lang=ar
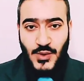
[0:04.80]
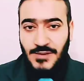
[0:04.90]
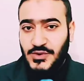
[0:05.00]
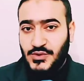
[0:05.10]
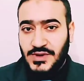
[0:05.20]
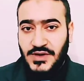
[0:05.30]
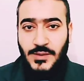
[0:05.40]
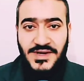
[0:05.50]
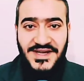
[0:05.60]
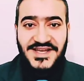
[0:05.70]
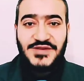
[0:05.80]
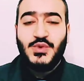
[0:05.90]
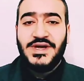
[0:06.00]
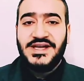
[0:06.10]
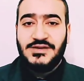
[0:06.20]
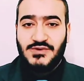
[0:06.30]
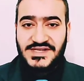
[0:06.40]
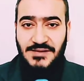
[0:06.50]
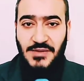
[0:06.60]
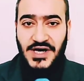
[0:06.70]
ورحمة الله وبركاته أهلا
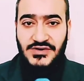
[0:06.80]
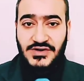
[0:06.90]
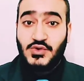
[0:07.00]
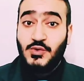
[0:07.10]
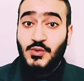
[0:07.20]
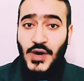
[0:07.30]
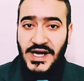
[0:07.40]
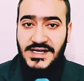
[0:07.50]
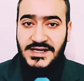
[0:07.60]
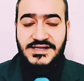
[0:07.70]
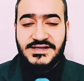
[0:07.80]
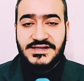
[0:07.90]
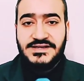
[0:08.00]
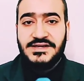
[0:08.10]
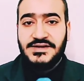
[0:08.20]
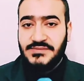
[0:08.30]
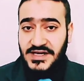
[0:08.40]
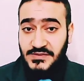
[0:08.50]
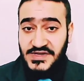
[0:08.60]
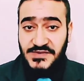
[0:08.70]
وسهلا بحضراتكم وحلقة جديدة نبدأها
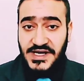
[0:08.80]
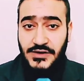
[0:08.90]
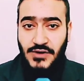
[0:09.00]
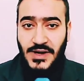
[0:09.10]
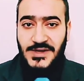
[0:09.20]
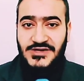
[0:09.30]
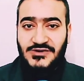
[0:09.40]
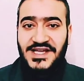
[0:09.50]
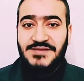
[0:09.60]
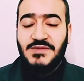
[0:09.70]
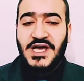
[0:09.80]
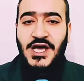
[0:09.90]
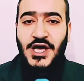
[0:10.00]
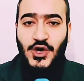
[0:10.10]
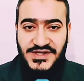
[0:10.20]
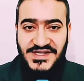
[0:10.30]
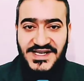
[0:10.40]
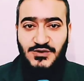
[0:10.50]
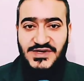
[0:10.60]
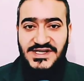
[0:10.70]
بسم الله الرحمن الرحيم والصلاة
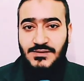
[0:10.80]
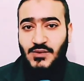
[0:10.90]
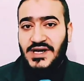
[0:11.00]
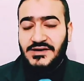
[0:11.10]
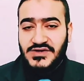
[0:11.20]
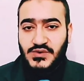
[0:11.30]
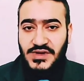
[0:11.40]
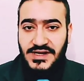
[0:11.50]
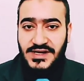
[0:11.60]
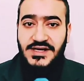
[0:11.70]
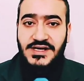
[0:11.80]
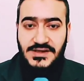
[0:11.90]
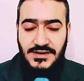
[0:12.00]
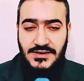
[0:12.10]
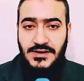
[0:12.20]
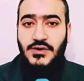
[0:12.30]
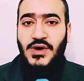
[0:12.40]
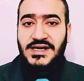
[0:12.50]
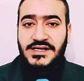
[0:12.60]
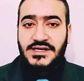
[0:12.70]
والسلام على رسول الله صلى الله
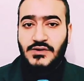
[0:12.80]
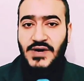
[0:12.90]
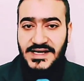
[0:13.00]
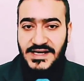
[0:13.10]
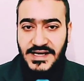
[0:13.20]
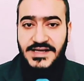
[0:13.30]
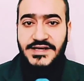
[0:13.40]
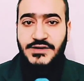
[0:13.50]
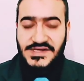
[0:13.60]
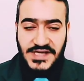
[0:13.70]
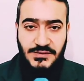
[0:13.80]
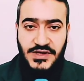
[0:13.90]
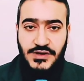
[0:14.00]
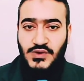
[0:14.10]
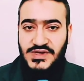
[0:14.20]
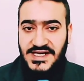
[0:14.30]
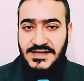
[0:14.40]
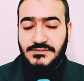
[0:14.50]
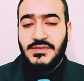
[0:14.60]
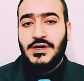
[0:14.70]
عليه وعلى آله وصحبه
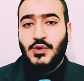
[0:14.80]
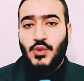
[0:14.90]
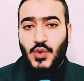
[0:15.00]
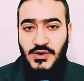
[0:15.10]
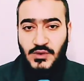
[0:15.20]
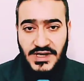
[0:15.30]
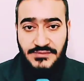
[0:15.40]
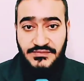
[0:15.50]
وسلم ومن والاه